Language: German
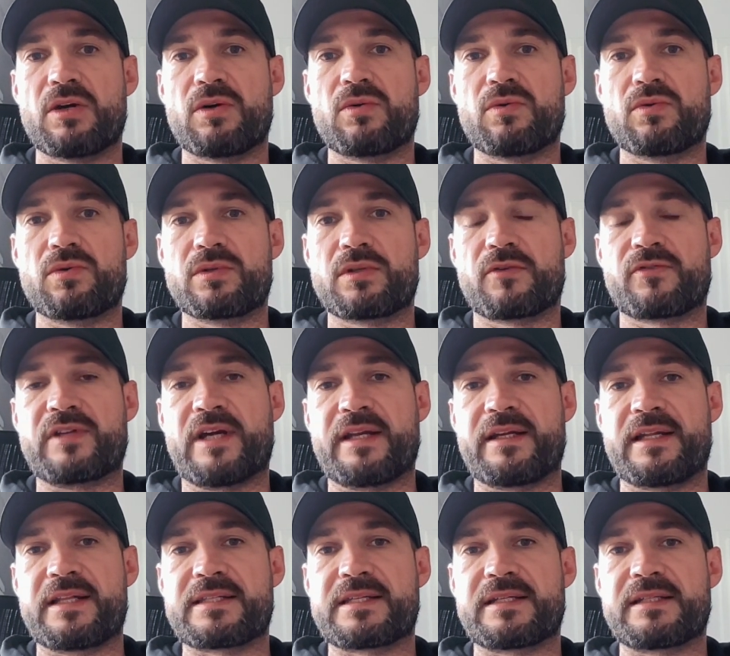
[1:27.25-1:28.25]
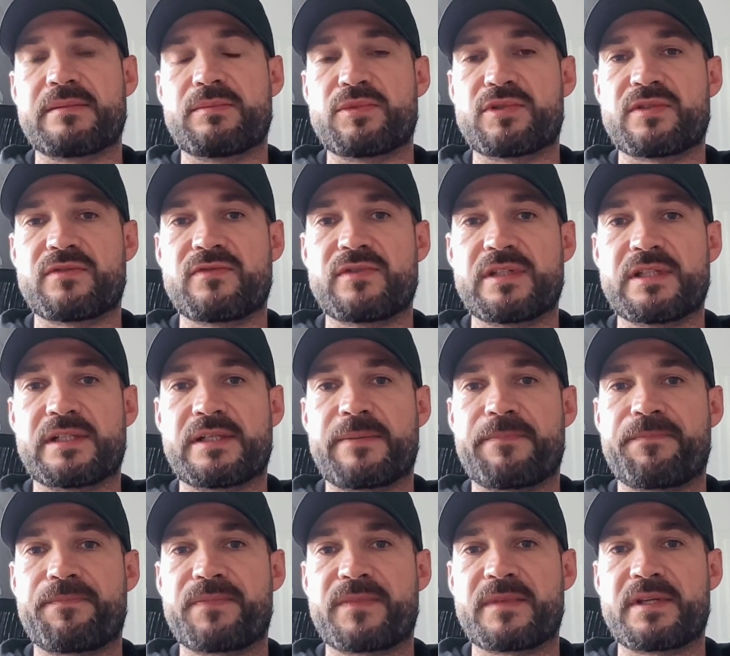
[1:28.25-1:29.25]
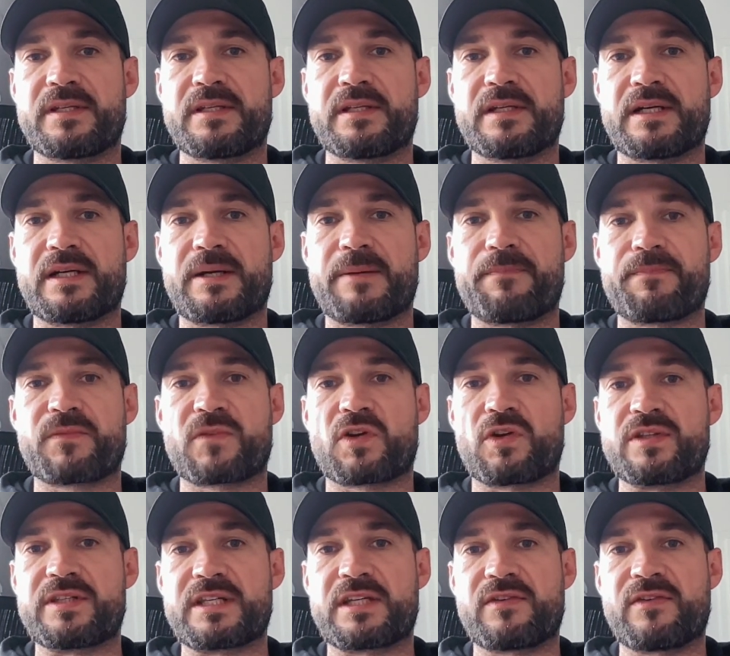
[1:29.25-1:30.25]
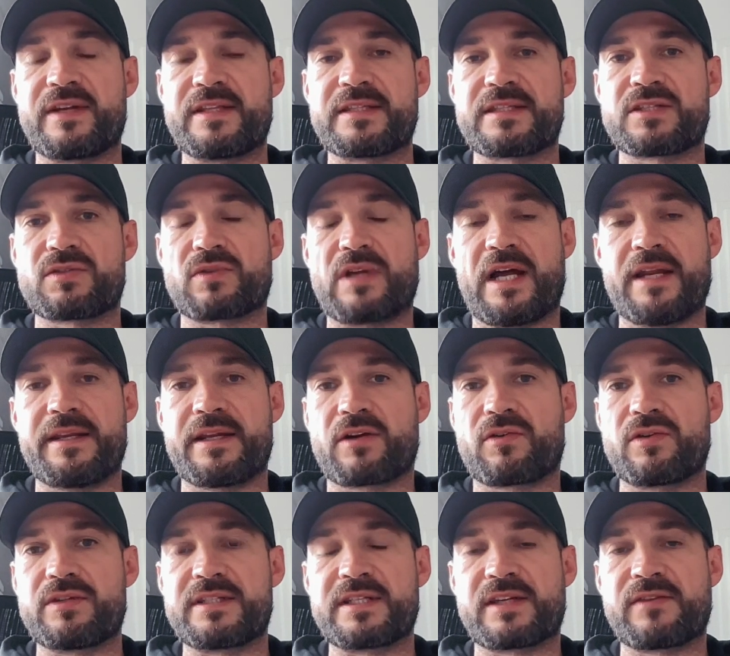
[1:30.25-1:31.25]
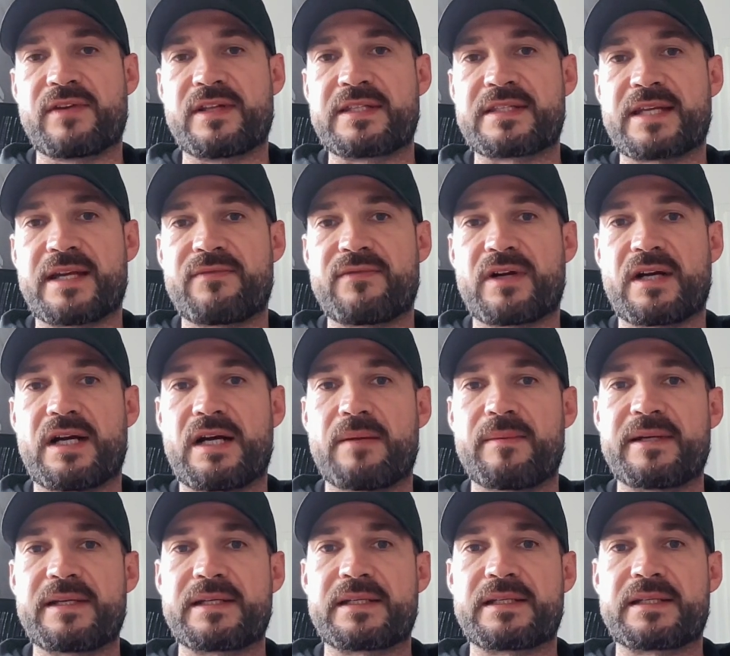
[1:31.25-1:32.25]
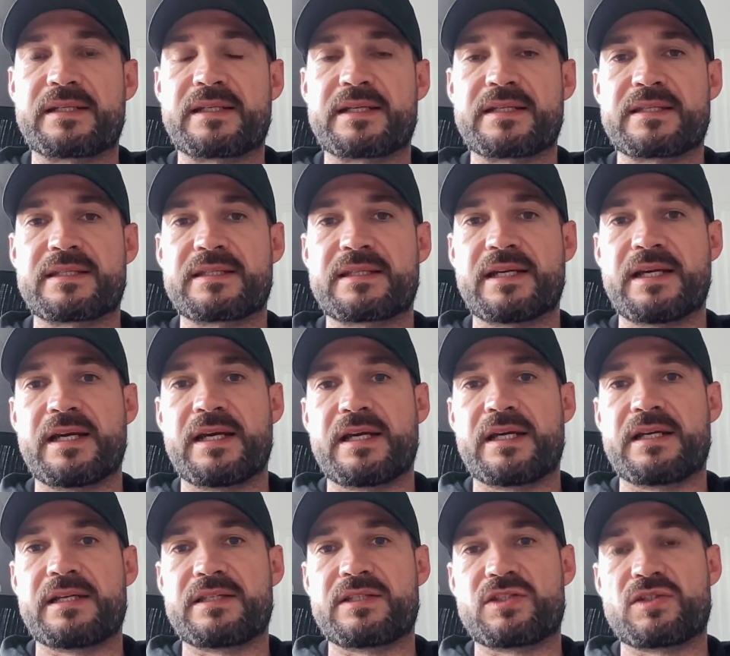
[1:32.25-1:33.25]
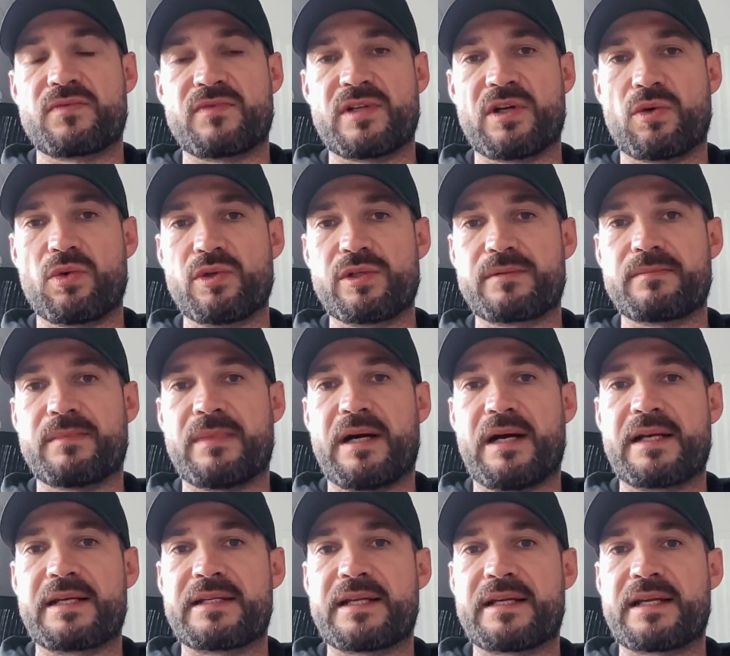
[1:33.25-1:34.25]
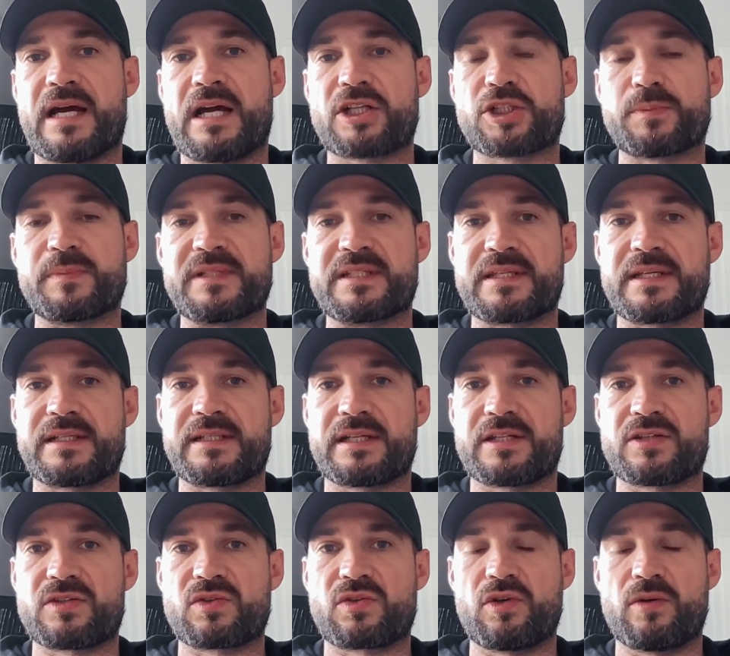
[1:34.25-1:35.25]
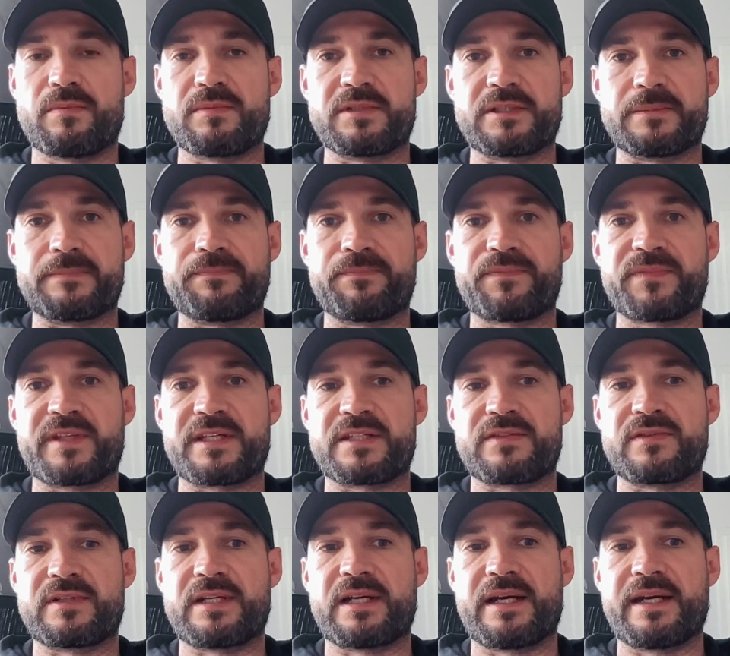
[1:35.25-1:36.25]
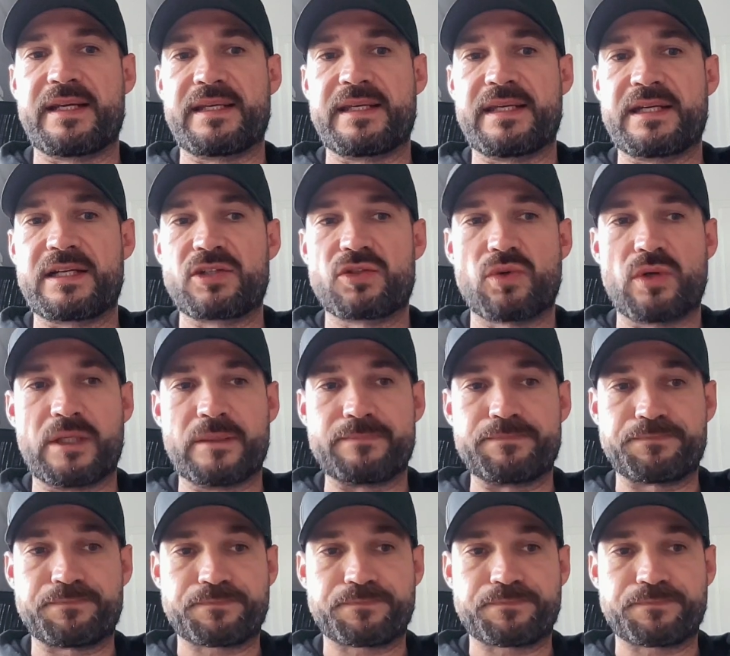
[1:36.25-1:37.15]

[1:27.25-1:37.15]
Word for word: Und auf der anderen Seite müssen wir in der Konsequenz oder an der Konsequenz einfach arbeiten, dass es zum wiederholten Mal in der Nachspielzeit dazu kommt, dass wir da ein Gegentor